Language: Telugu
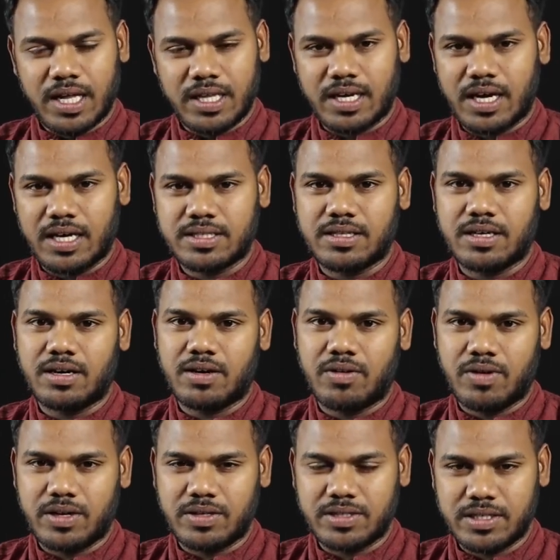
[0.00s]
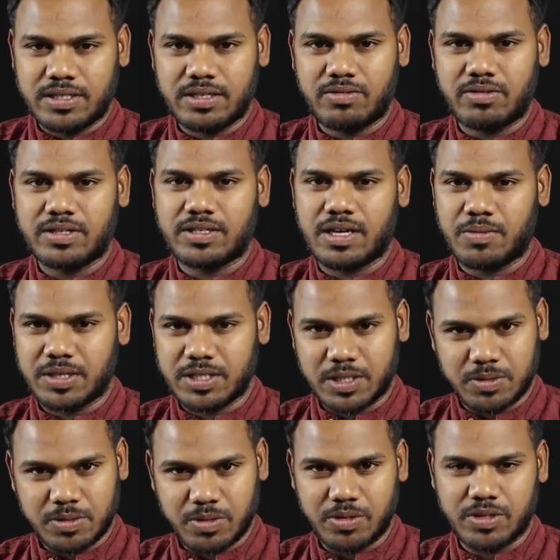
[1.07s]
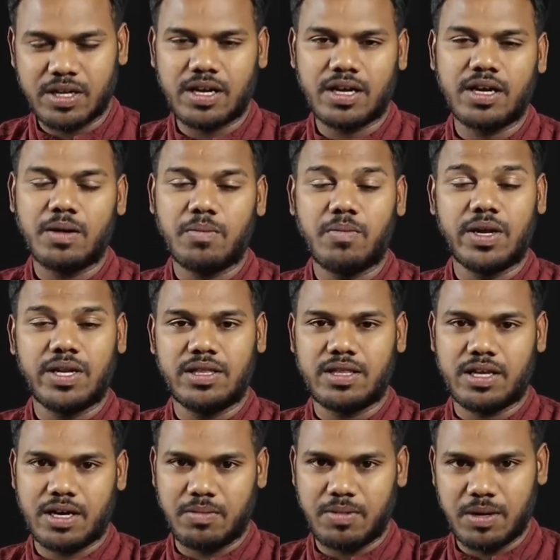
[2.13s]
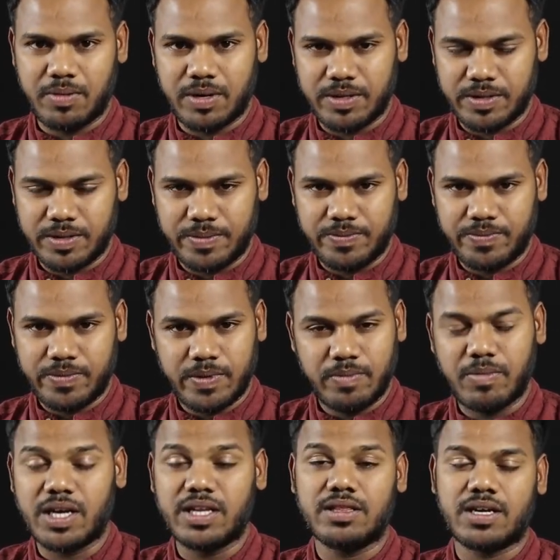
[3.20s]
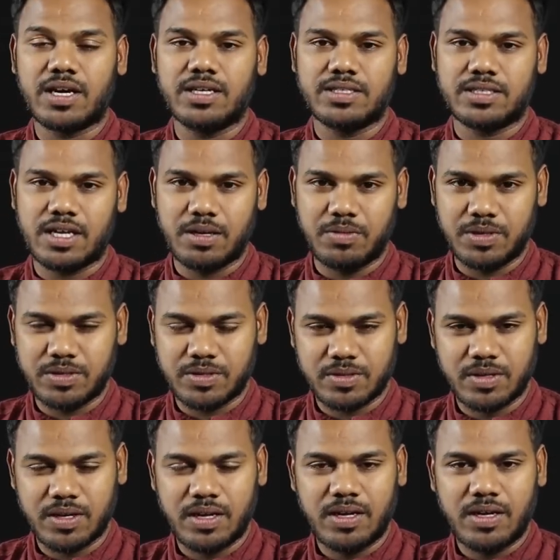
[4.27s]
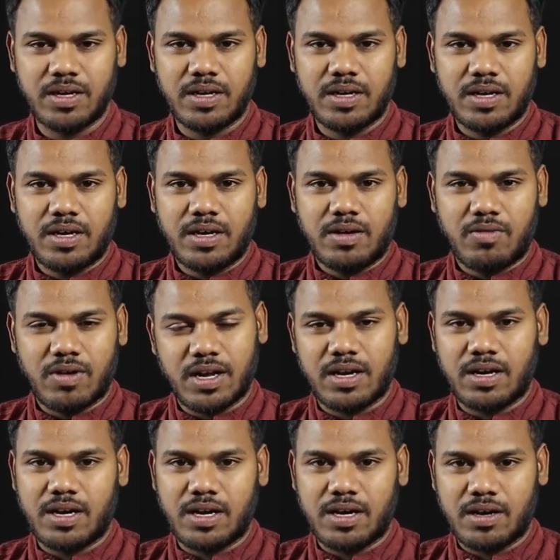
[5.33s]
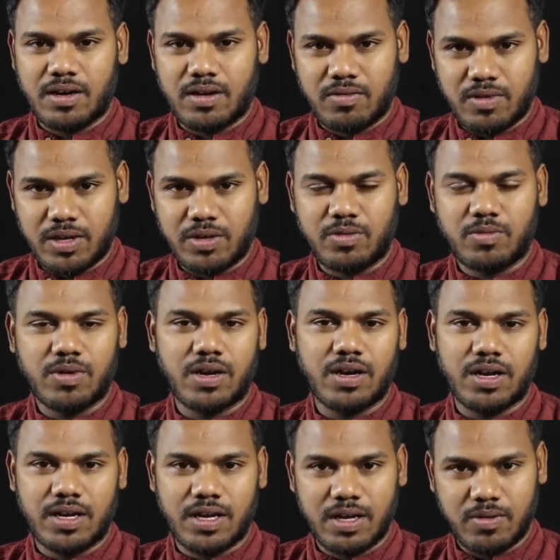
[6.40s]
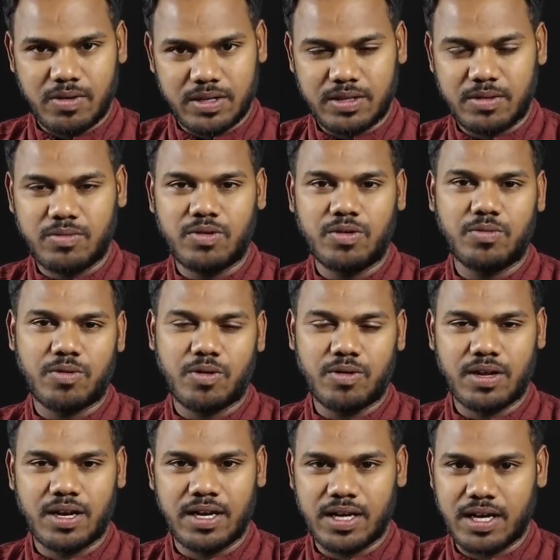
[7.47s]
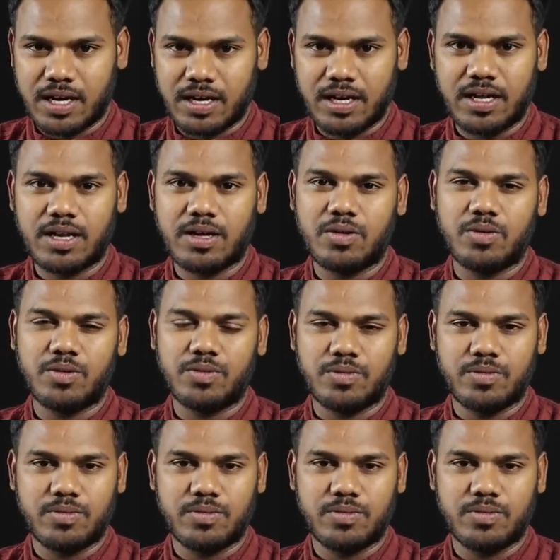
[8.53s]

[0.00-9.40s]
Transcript: అది కాస్త వారు చేసేటువంటి సామాజిక ద్వారా మరింతగా బలపడింది మరింతగా ఇష్టాన్ని పెంచు వారన్నా వారి కుమారులన్నా వారి తమ్ముడు పవన్ కళ్యాణ్ గారు అంటే నాకు